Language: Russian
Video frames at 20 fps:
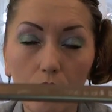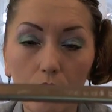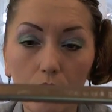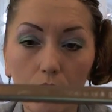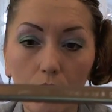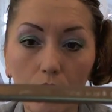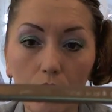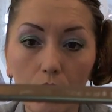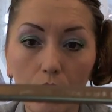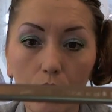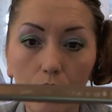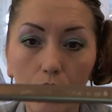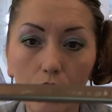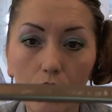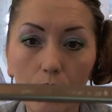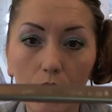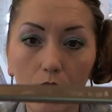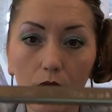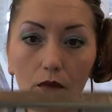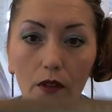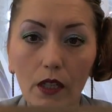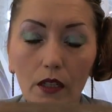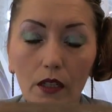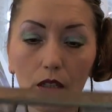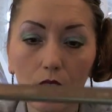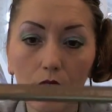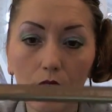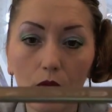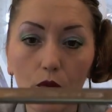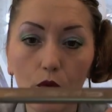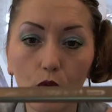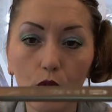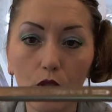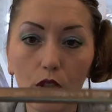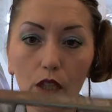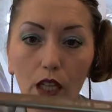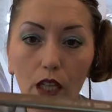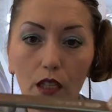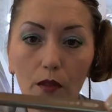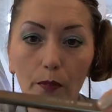Он такой темноватый. Вот
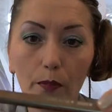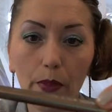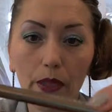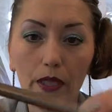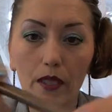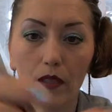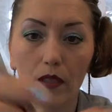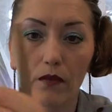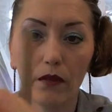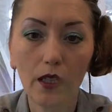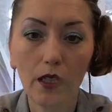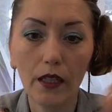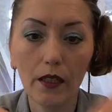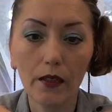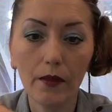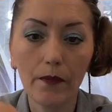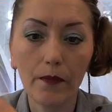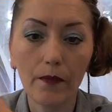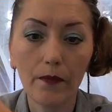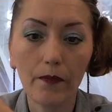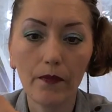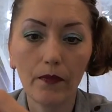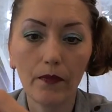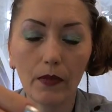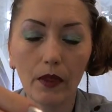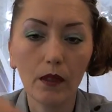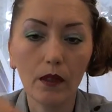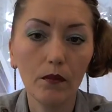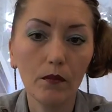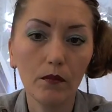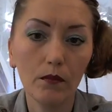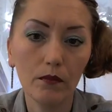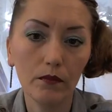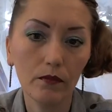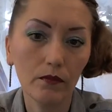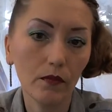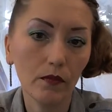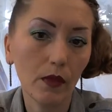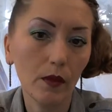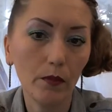от P2.
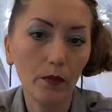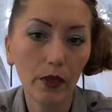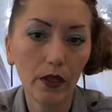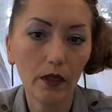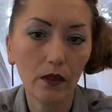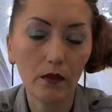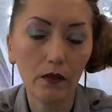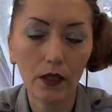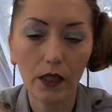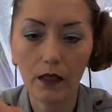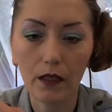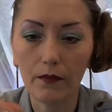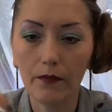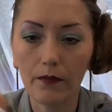P2.